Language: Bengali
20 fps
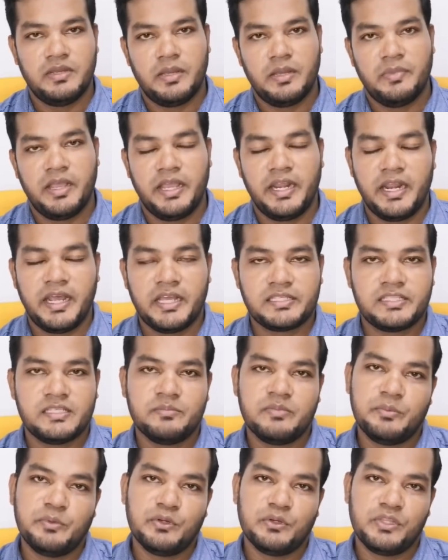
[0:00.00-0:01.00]
ভাইরা আছি
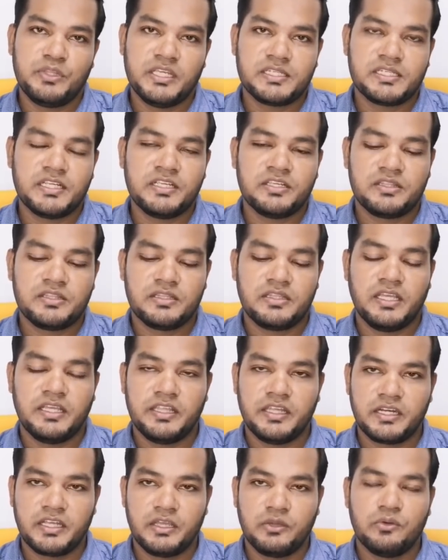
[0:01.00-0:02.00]
বিভিন্ন দেশে
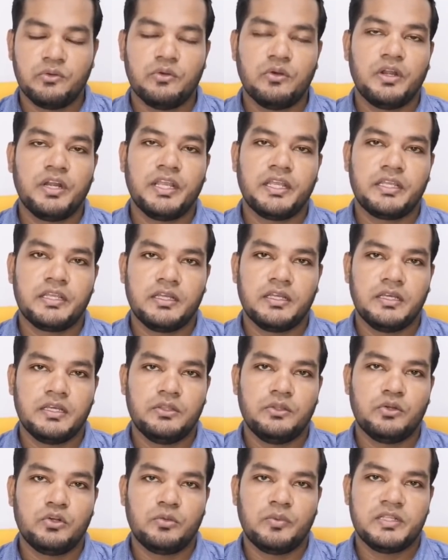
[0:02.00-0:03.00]
এদেরকেও অনেক
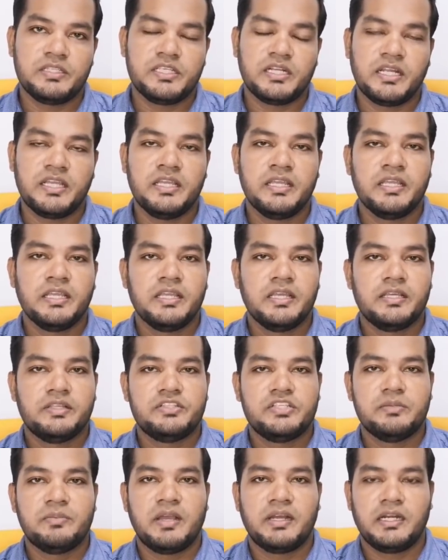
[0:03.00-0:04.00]
ধন্যবাদ জানাই
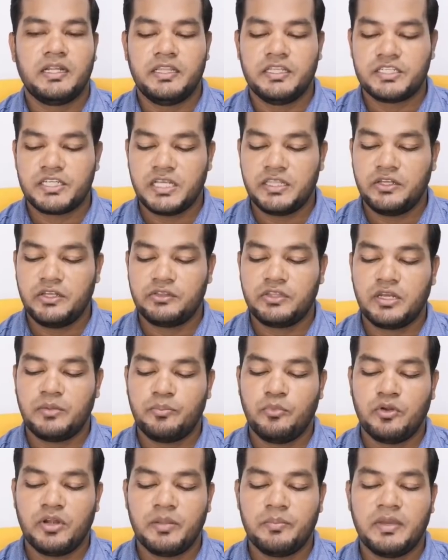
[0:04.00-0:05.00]
যে বাংলাদেশ স্বাধীনতার
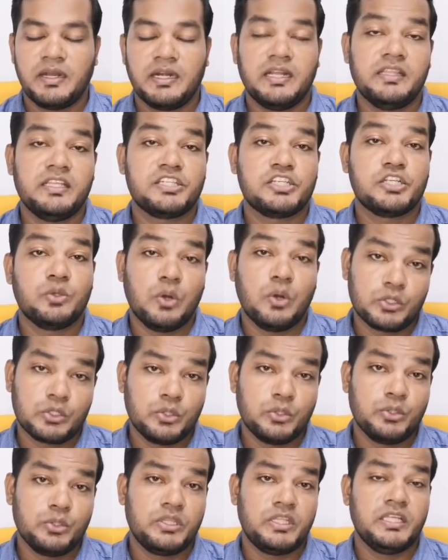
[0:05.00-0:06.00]
পরে বাংলাদেশের
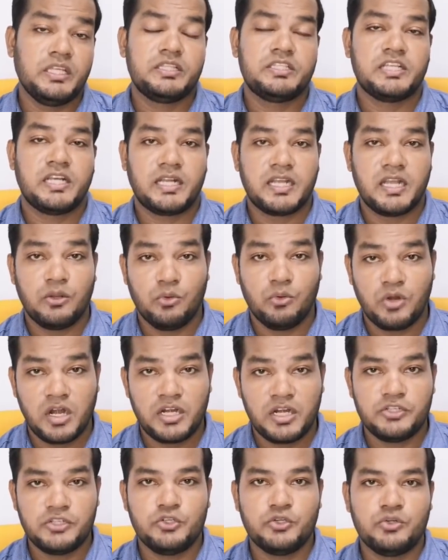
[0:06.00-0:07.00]
অর্থনীতির চাকা
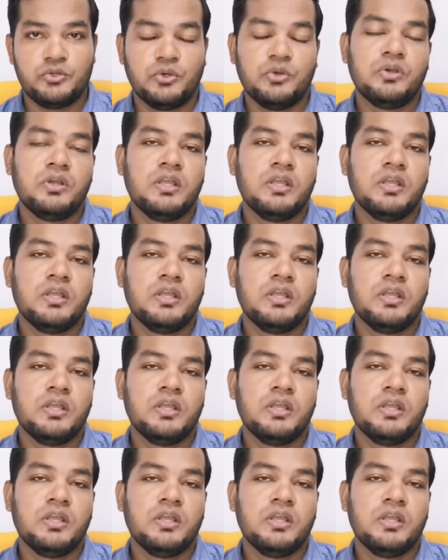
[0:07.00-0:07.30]
ঘোরানোর জন্য